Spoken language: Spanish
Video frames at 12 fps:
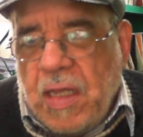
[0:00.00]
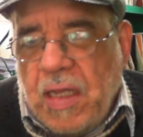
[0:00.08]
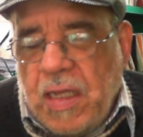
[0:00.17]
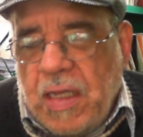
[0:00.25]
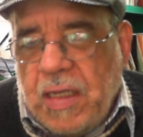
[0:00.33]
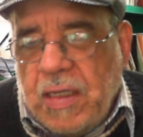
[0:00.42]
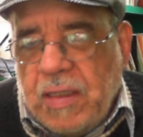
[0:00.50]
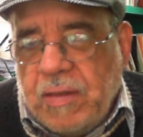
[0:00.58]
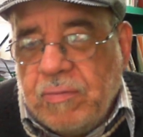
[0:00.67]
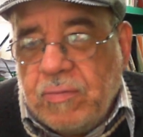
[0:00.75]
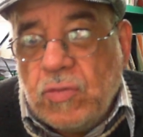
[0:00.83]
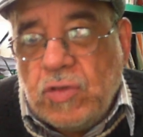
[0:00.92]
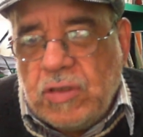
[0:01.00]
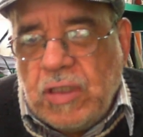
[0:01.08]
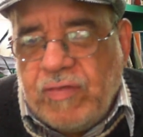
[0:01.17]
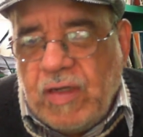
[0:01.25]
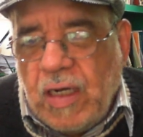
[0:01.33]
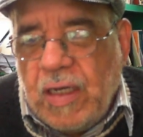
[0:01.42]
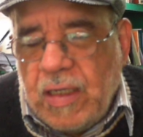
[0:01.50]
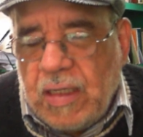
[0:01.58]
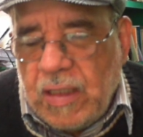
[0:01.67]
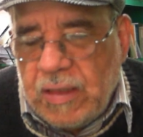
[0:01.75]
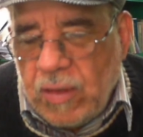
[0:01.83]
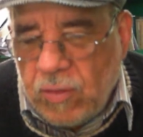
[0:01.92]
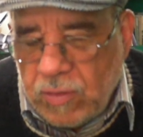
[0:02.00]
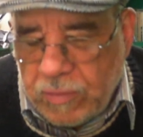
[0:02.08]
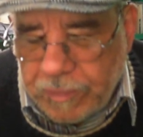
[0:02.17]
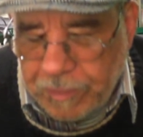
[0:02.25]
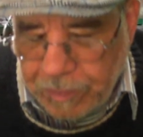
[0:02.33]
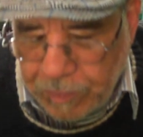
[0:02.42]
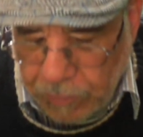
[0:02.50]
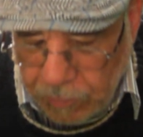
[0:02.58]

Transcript: eh, Rafael Ángel Calderón